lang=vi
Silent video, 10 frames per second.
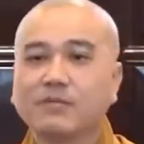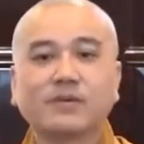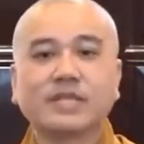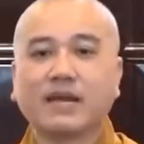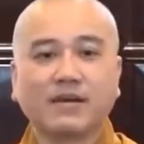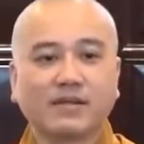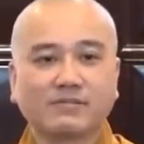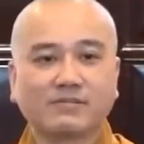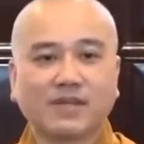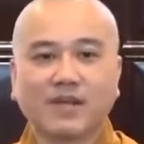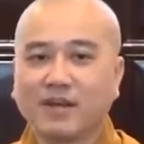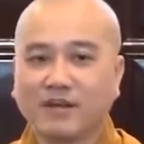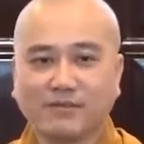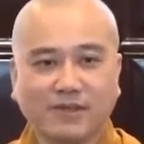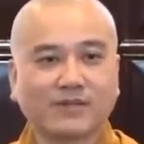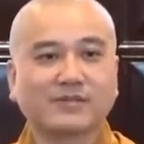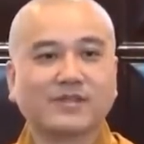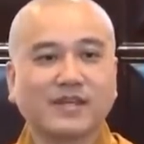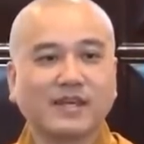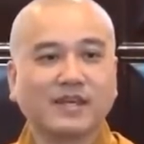Không có sao hết. Cái đó là việc
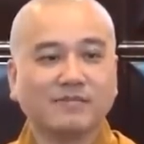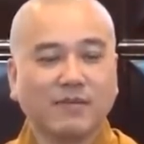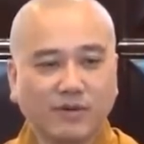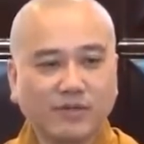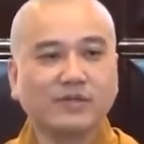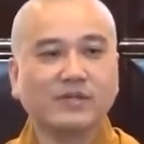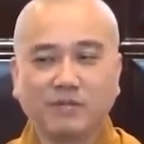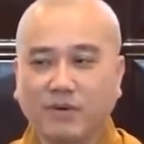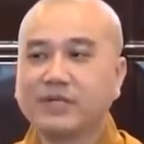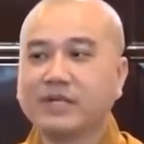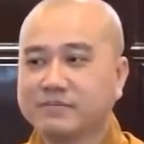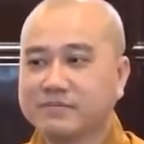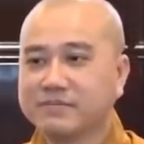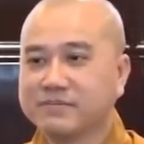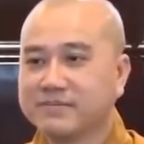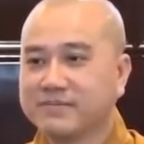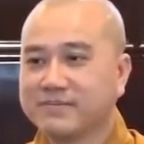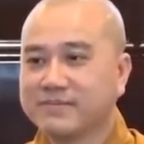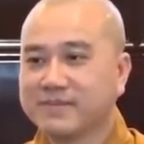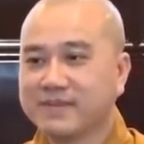mỗi người mỗi nghiệp.
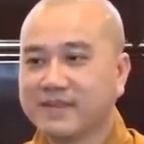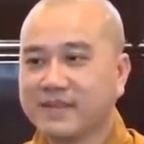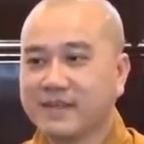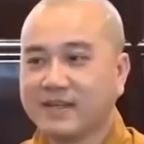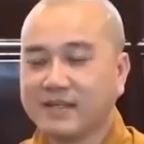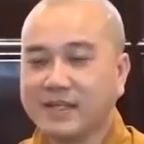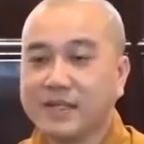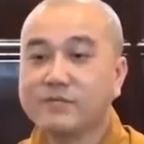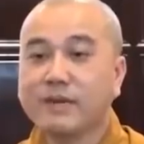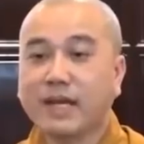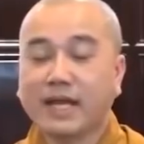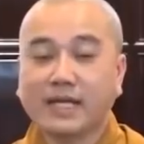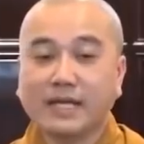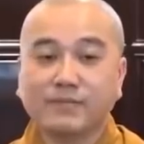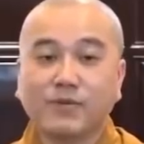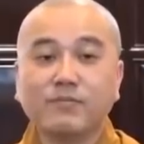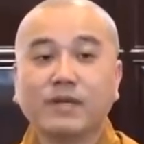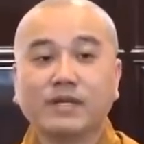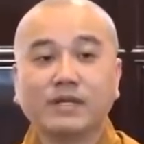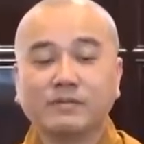Nếu mà là nghiệp của
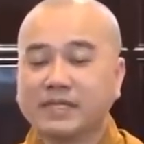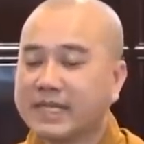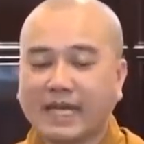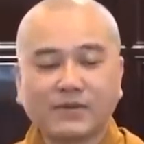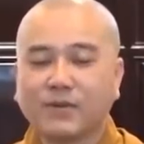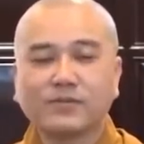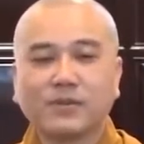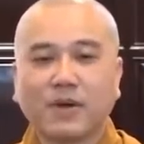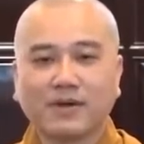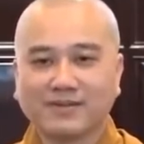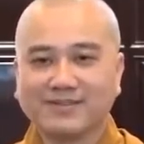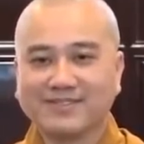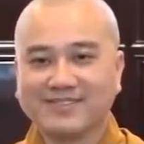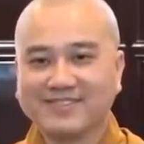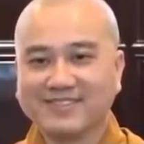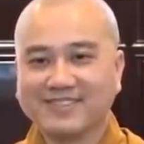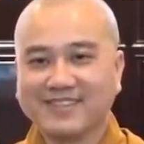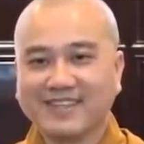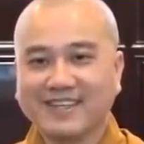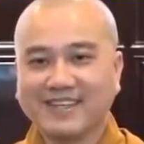mình đó, mình chạy cũng không thoát.
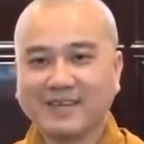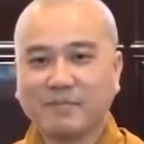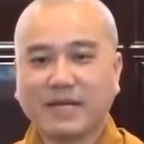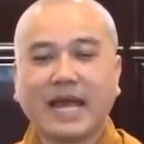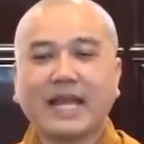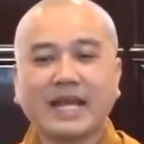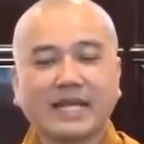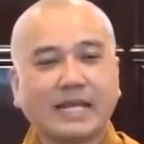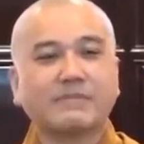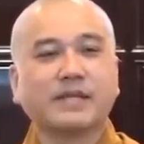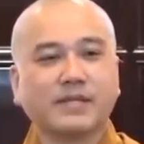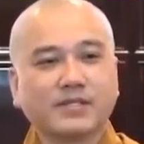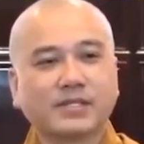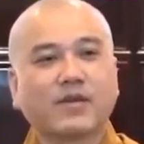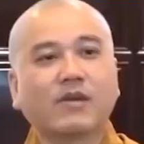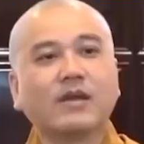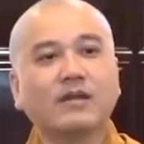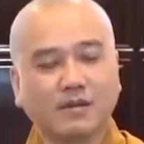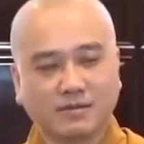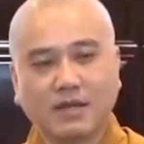Mà đã là nghiệp thì nó sẽ có cái
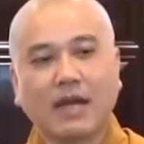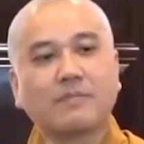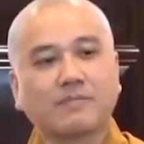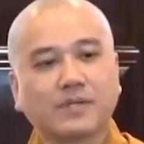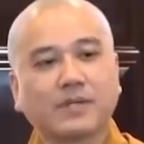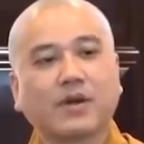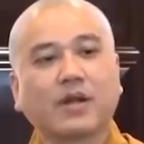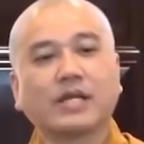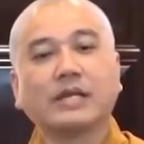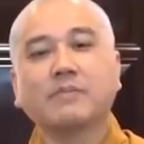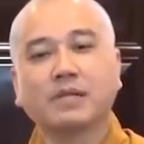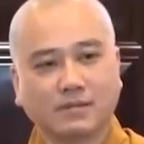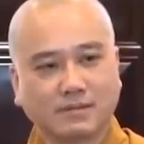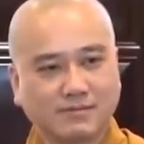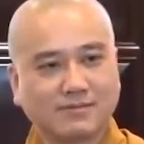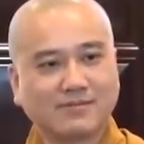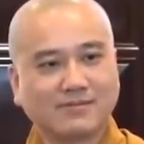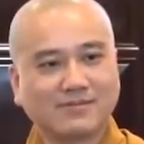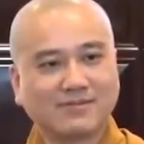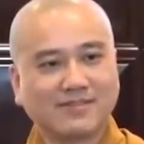lực nó hấp, cho nên gọi là nghiệp lực.
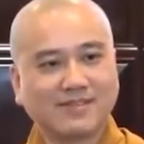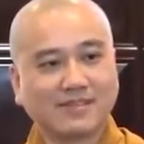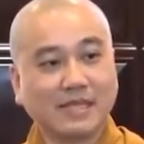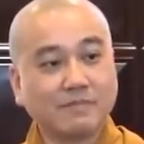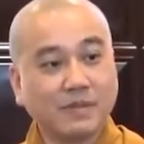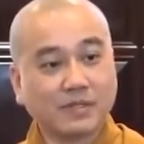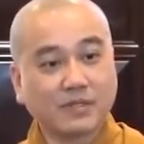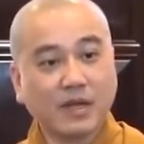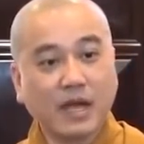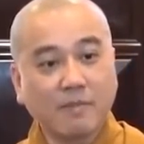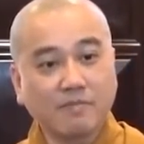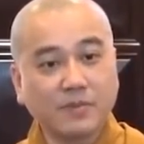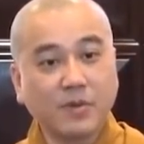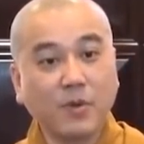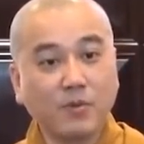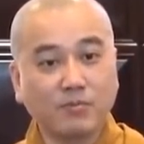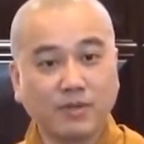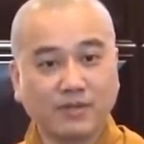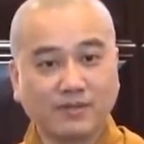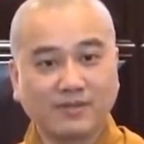Nghiệp lực nó hấp, nó hút
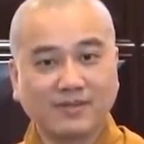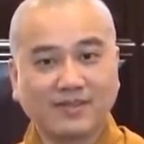mình.